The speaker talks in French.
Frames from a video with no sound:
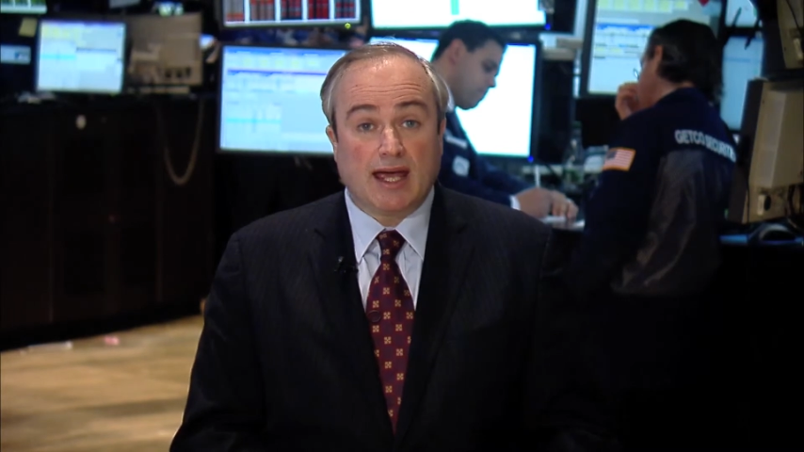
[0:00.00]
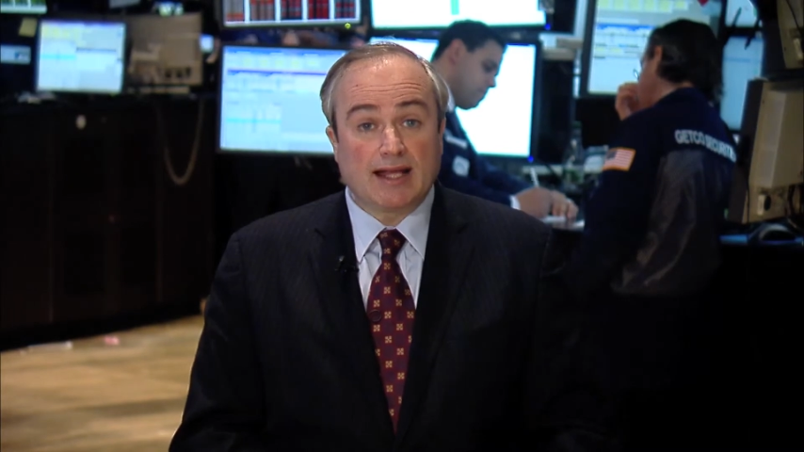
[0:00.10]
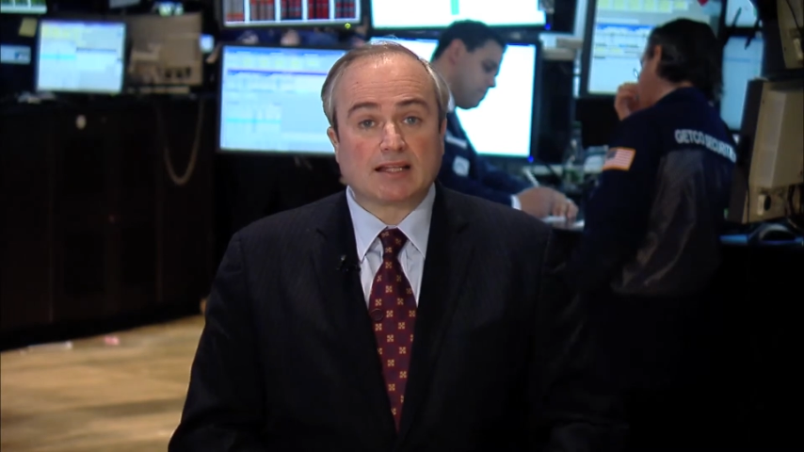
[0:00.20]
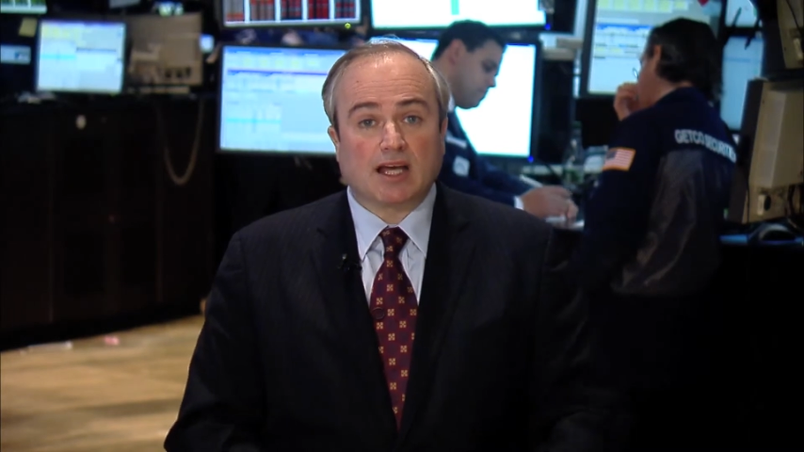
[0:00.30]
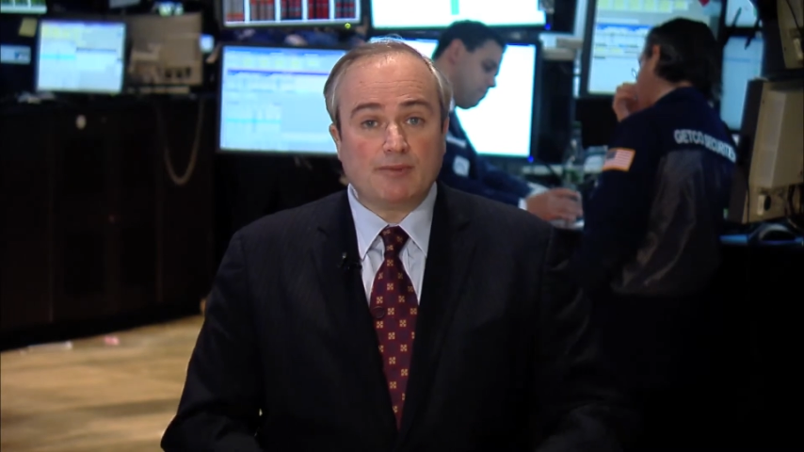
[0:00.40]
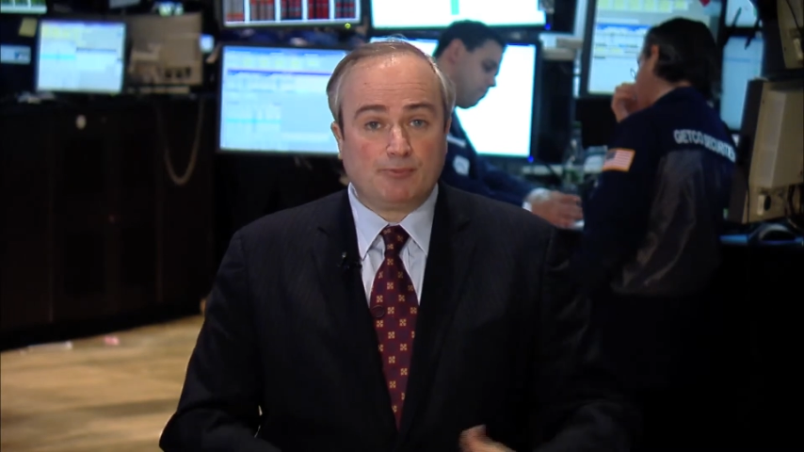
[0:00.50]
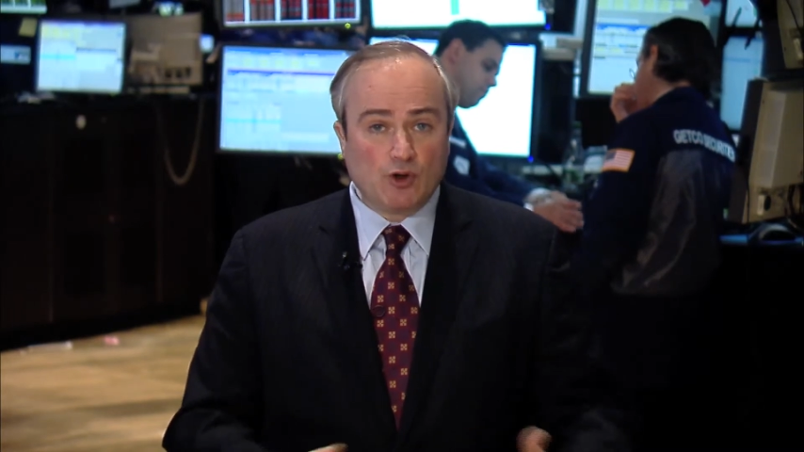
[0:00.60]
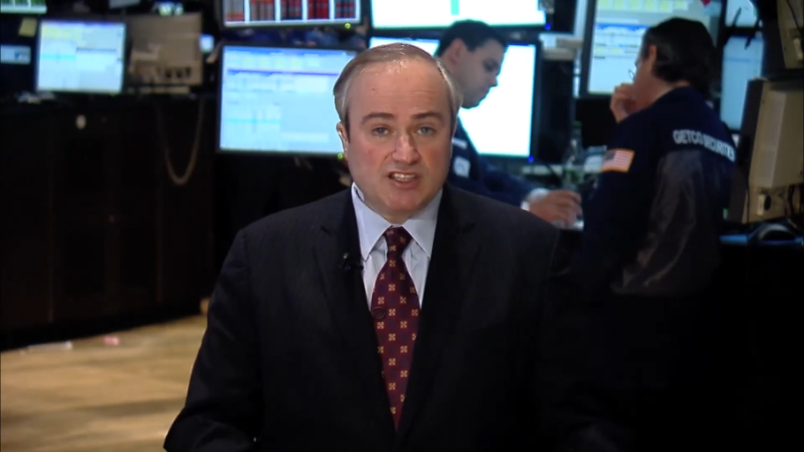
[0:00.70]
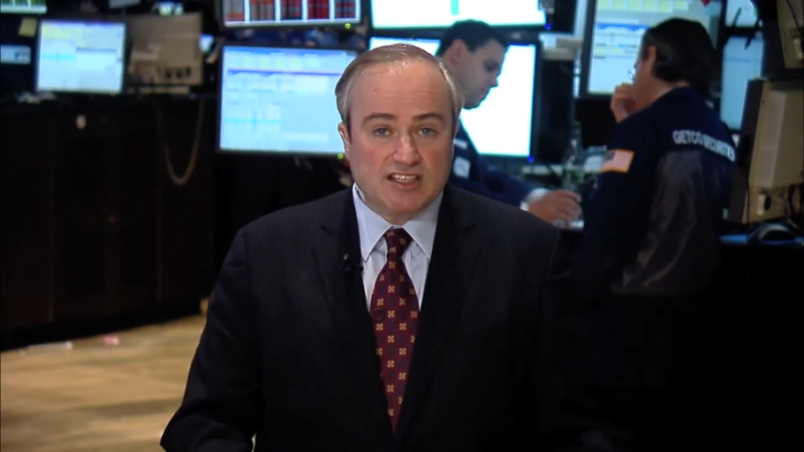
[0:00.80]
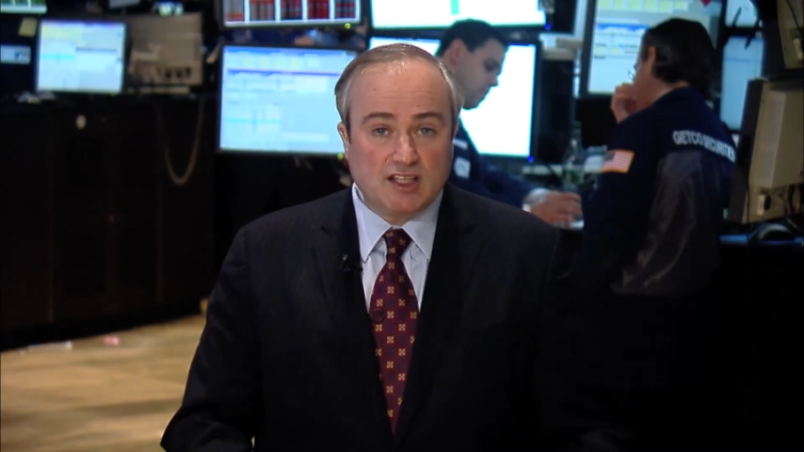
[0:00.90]
est très
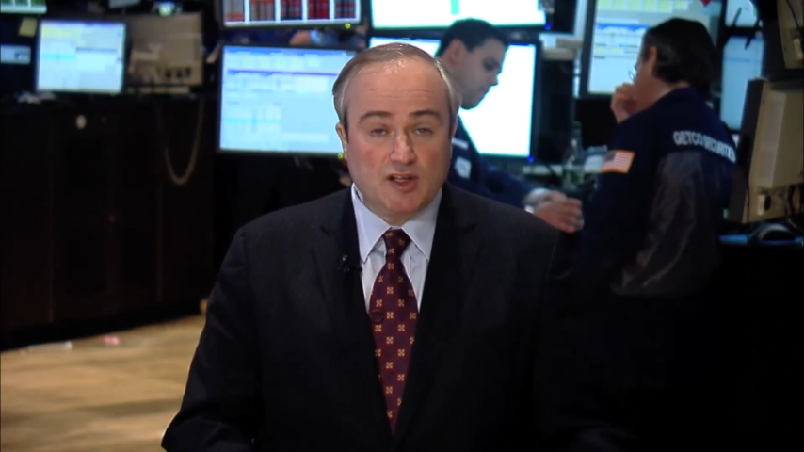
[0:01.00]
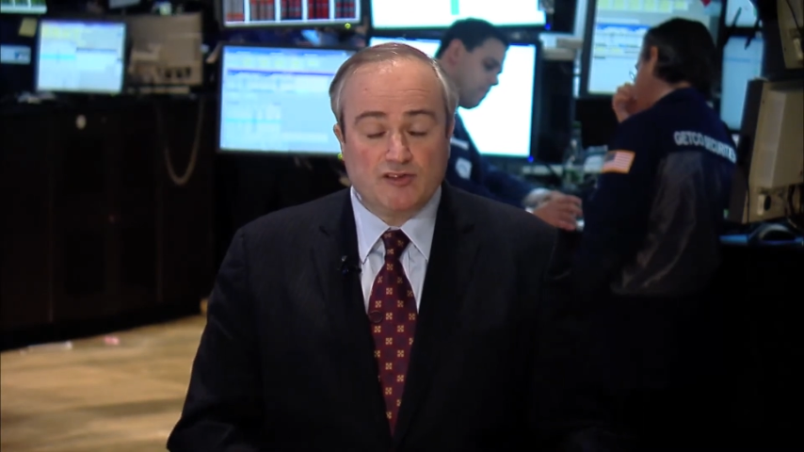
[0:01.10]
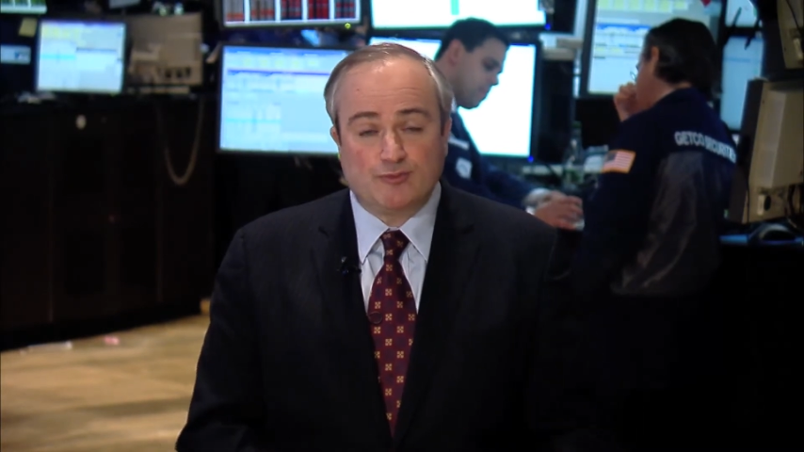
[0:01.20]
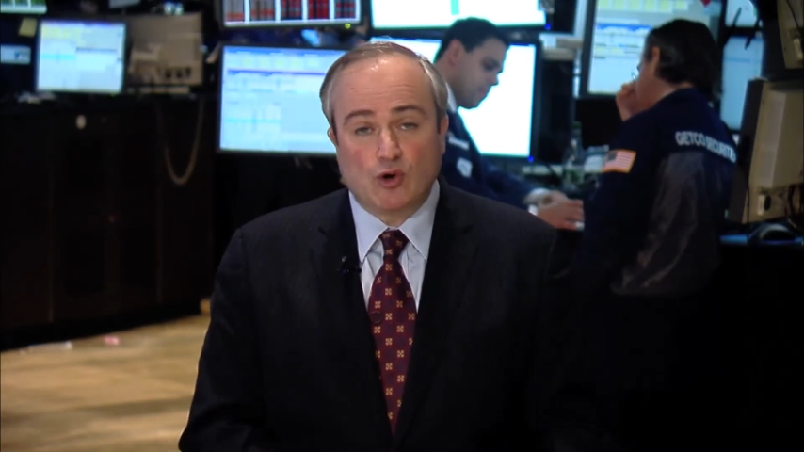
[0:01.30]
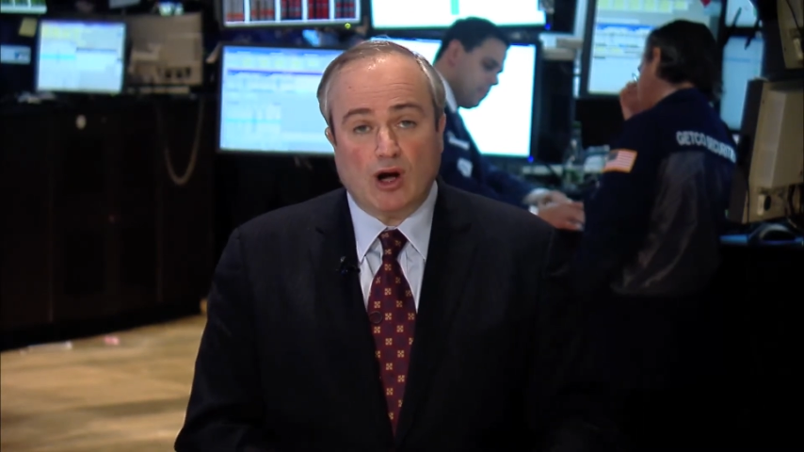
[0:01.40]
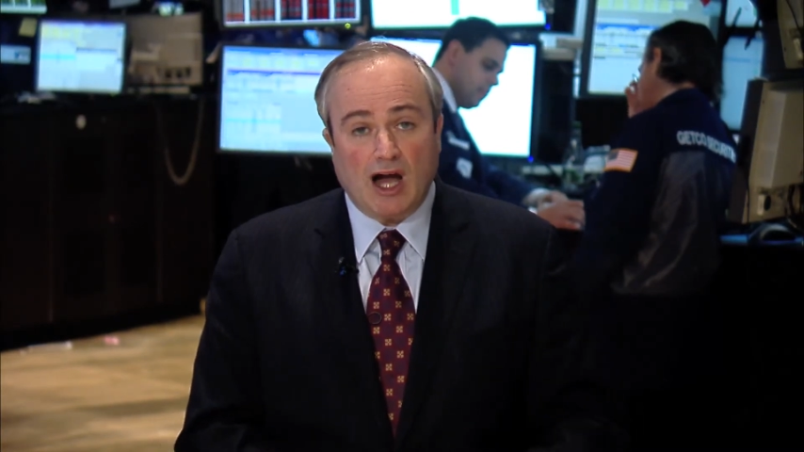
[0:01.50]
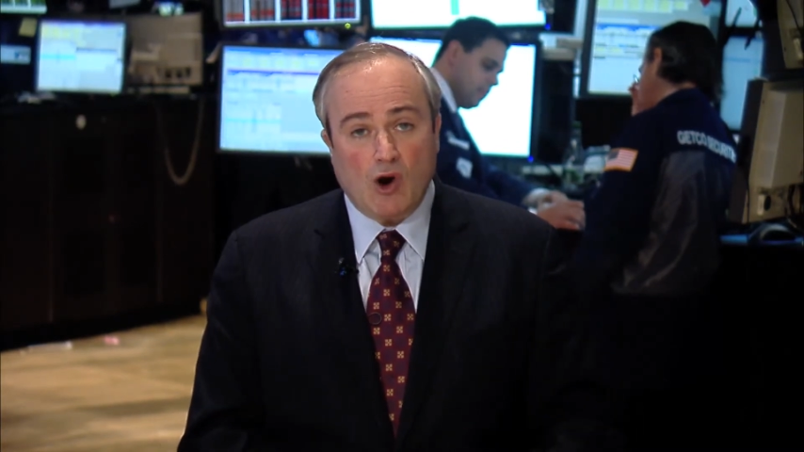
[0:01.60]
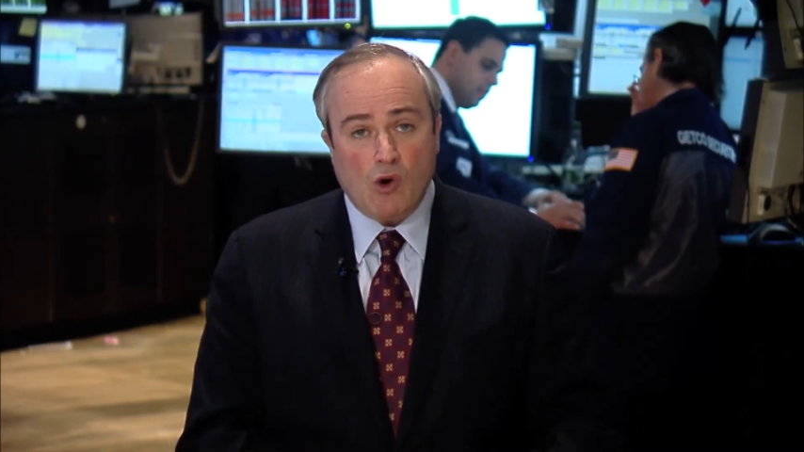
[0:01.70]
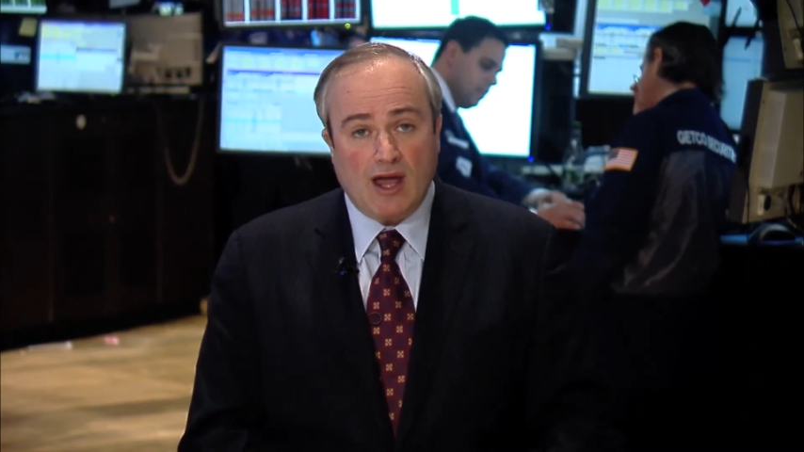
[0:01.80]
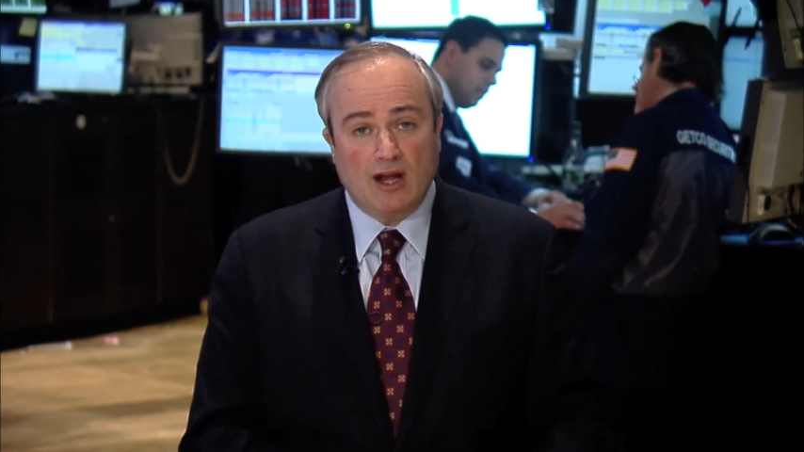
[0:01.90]
positive pour
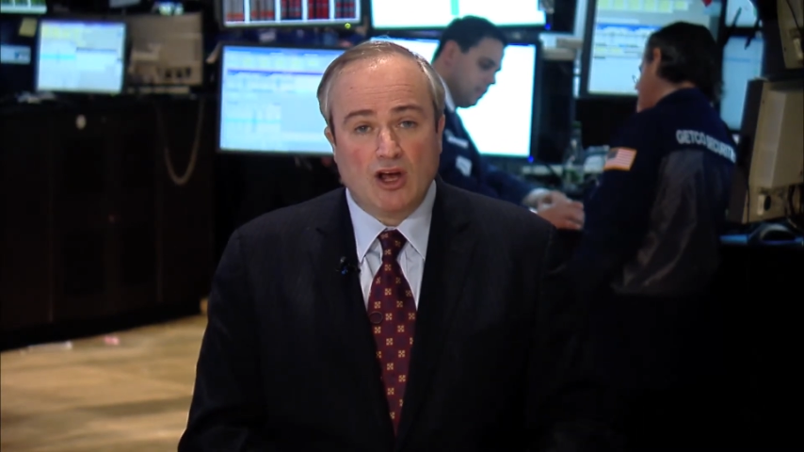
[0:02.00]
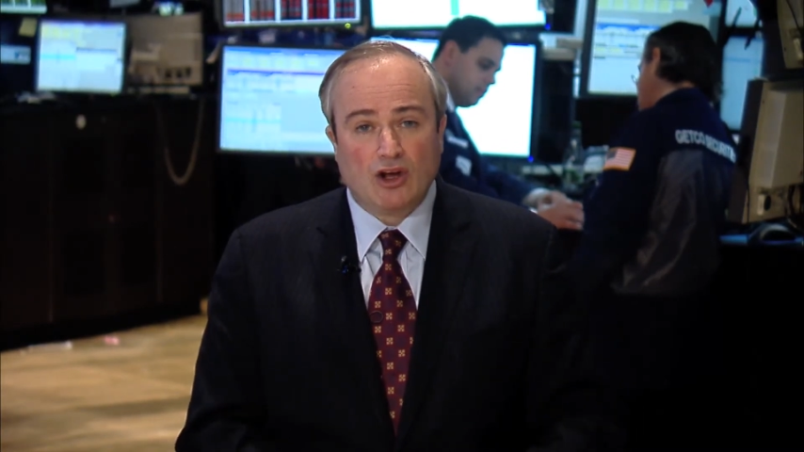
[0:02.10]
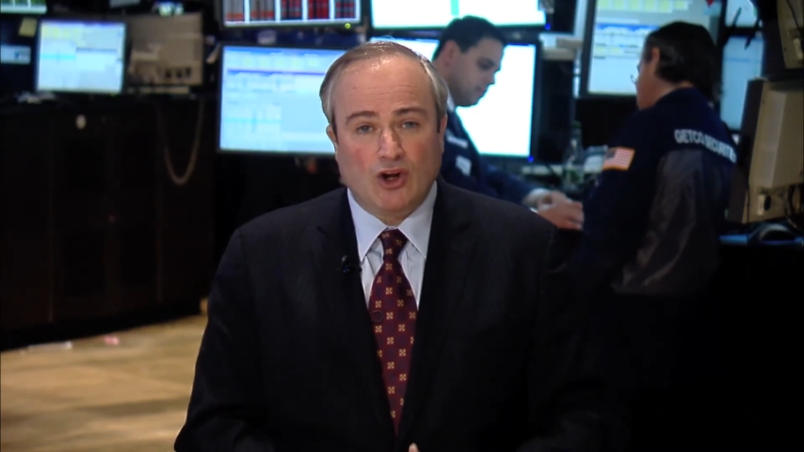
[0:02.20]
AOL.